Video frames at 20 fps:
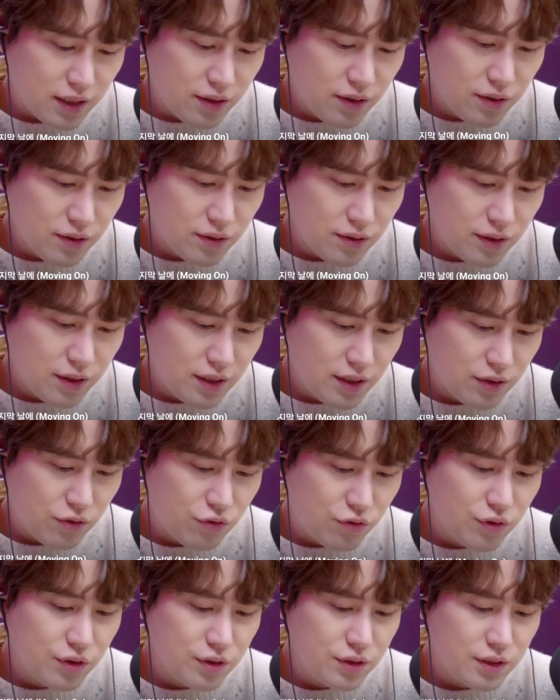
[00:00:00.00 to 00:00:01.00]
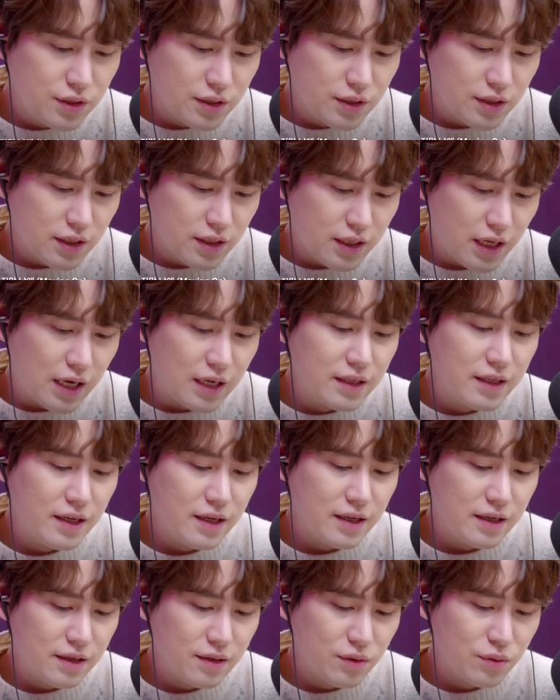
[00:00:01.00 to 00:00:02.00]
작년에 규현 씨의
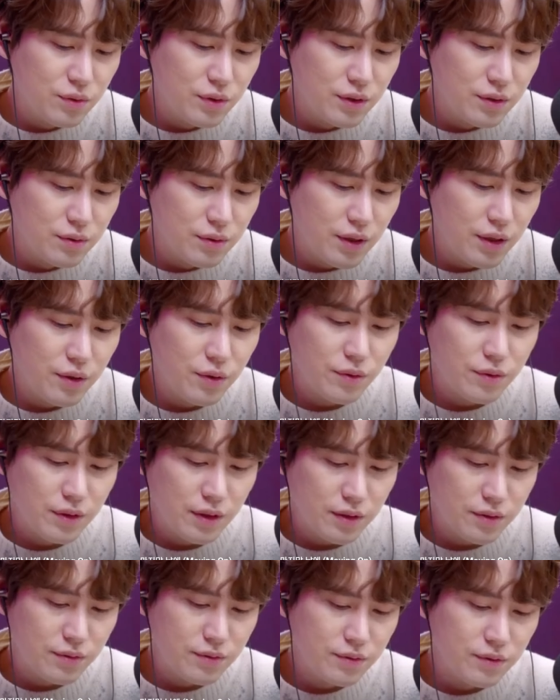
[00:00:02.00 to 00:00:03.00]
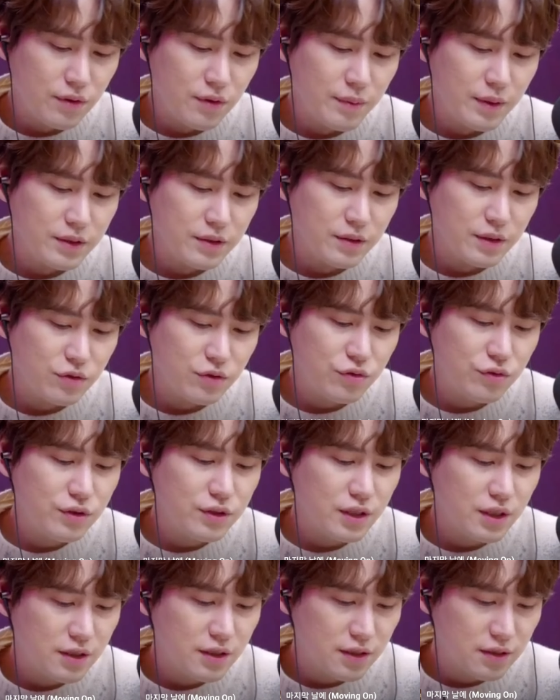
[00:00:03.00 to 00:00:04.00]
달달한 노래로 태교를 했고 얼마 전에
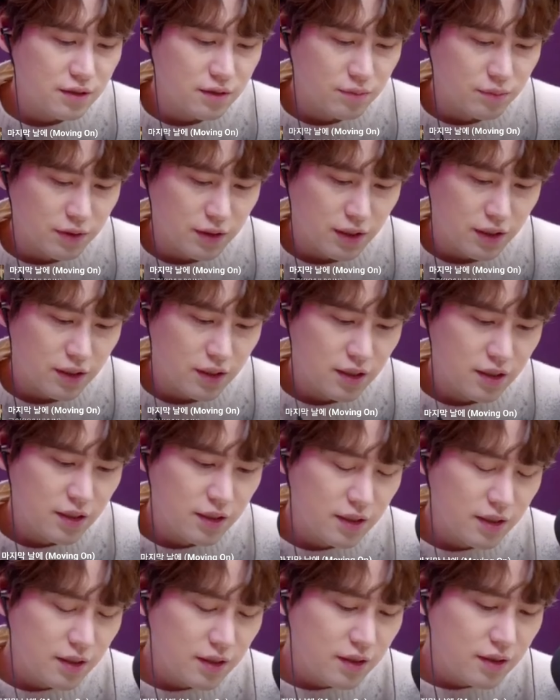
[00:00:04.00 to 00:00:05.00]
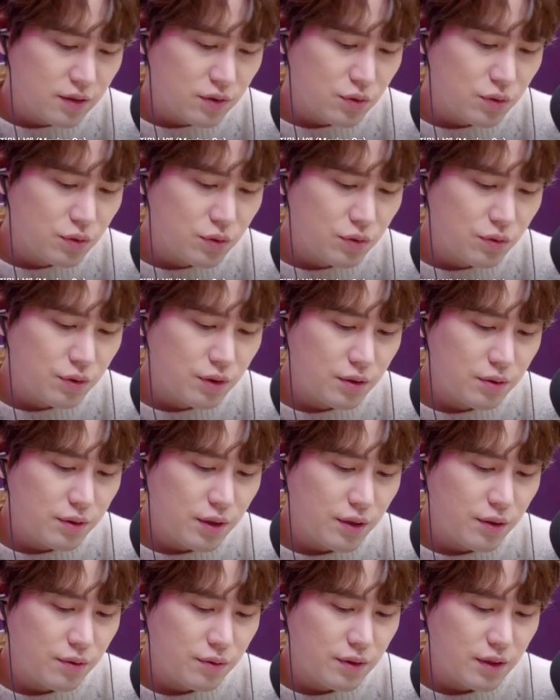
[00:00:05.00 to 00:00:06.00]
출산을 했습니다. 좋은 노래로
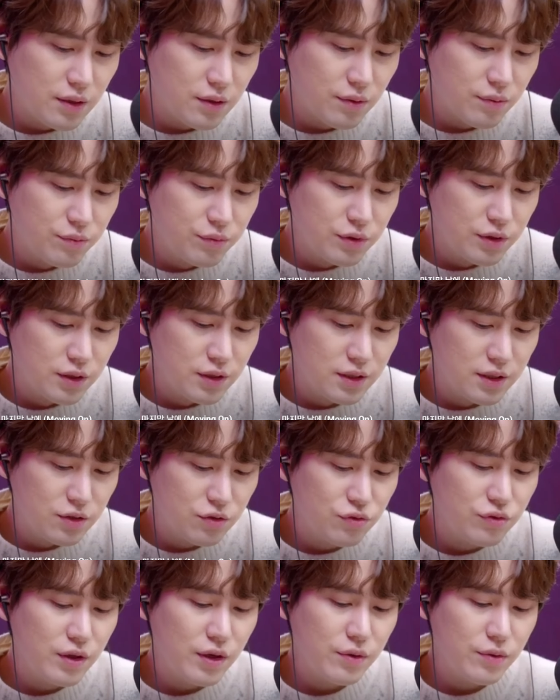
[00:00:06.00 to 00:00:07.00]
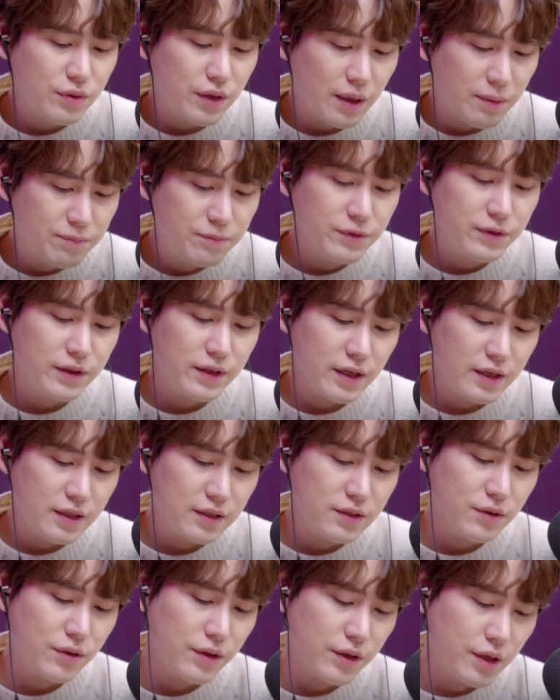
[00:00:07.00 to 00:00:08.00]
태교를 한 덕분인지 순하고 예쁜
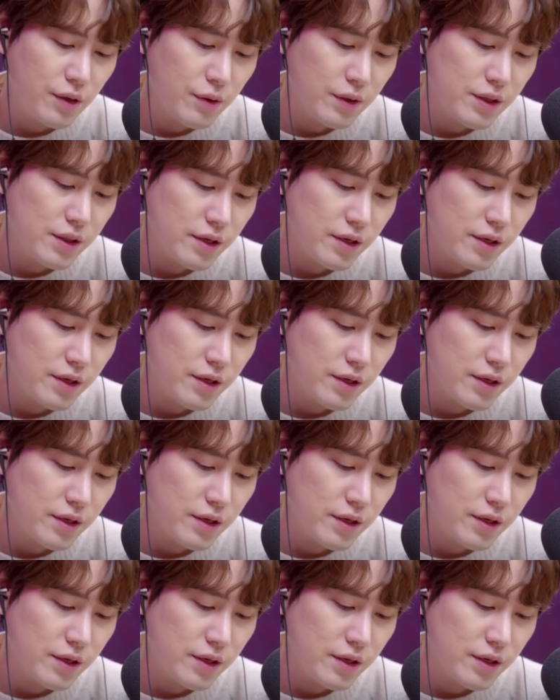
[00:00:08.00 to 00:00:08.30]
딸이 저에게